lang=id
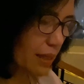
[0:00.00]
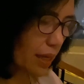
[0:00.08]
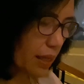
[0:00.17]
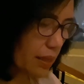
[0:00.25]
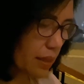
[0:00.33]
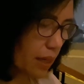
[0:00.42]

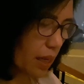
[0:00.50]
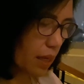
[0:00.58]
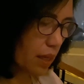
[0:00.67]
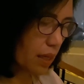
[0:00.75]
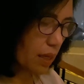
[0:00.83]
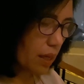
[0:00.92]
cahaya terang,
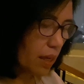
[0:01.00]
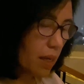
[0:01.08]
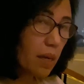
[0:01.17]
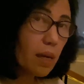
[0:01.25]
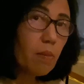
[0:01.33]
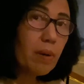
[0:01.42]

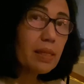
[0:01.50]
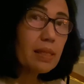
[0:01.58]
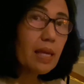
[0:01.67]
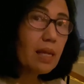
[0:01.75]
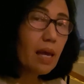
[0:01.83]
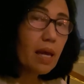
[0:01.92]

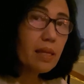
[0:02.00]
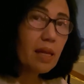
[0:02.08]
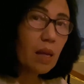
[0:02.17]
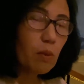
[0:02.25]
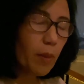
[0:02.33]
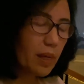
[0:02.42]
Kematian
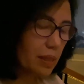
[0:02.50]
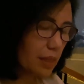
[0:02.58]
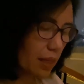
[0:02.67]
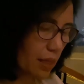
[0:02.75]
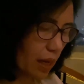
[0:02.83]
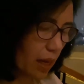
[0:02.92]
hanyalah
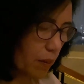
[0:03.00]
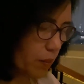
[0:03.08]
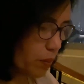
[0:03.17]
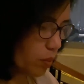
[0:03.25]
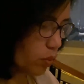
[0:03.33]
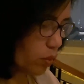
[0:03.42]
mematikan
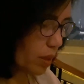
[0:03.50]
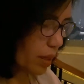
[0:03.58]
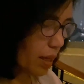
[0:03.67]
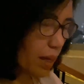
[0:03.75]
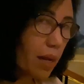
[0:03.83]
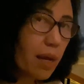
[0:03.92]
lampu
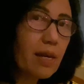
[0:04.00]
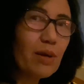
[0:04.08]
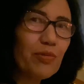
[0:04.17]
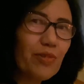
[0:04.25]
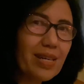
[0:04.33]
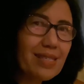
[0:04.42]
karena
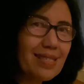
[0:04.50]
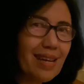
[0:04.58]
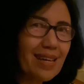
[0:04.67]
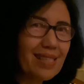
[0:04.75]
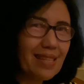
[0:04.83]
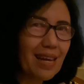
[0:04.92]

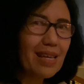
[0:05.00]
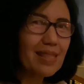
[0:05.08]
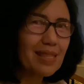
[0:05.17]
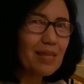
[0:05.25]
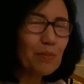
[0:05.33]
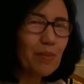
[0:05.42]
fajar telah
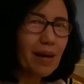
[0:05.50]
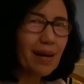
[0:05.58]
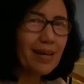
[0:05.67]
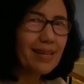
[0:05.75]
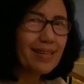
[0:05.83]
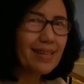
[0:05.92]
tiba.
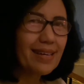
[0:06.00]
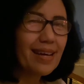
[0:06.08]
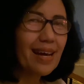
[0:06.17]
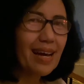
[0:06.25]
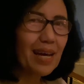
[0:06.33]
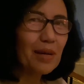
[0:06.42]

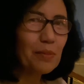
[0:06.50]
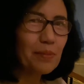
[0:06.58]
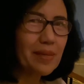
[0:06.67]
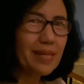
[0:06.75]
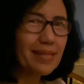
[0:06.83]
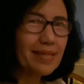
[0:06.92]
Amin.